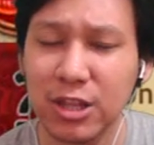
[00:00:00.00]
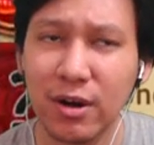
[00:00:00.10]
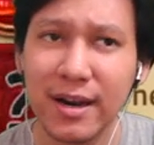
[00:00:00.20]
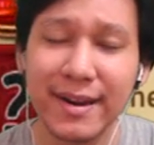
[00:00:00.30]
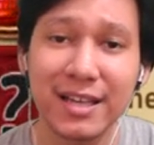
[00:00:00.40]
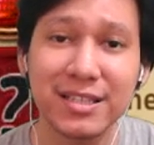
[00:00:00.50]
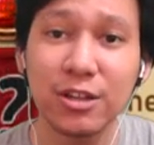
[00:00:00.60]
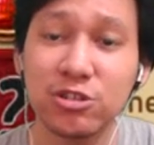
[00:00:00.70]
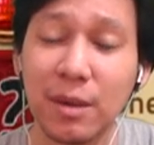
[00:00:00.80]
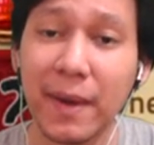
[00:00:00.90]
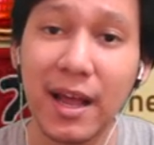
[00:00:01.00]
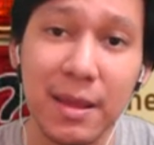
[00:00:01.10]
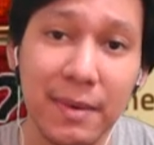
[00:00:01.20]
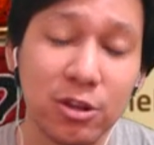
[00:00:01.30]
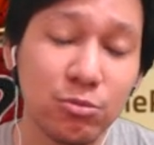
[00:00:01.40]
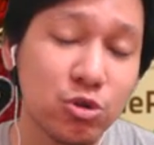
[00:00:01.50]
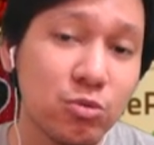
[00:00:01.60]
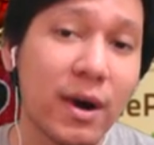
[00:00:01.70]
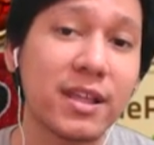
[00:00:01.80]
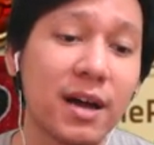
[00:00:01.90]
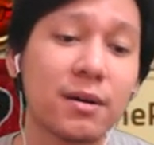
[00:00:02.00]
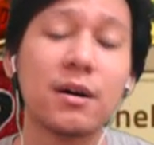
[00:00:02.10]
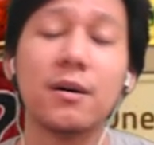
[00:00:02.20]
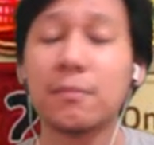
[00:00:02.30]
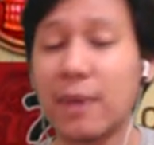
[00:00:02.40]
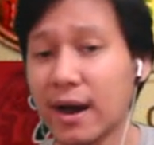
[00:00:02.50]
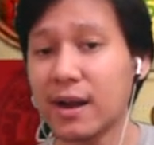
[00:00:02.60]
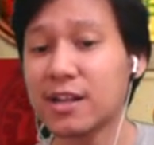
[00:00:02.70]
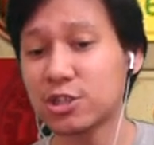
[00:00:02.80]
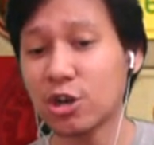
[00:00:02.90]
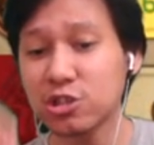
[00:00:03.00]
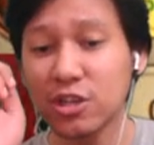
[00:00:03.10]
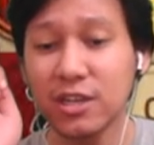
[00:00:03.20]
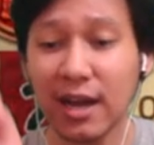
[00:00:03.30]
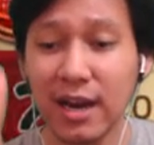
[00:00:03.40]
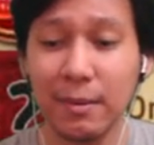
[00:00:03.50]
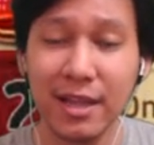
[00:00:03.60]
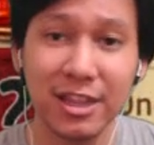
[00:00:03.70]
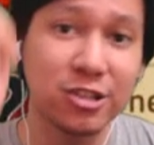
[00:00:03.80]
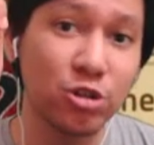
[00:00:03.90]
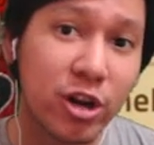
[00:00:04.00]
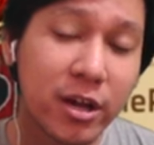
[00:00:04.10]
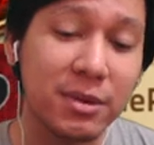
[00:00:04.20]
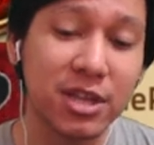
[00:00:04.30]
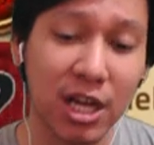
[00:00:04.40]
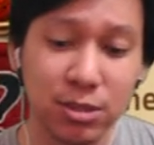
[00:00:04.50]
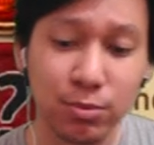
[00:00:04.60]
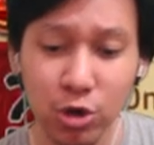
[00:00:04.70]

Atau nggak dari E1 sampai E5 itu butuh banyak banget resource yang namanya tin Soldier bintang 10.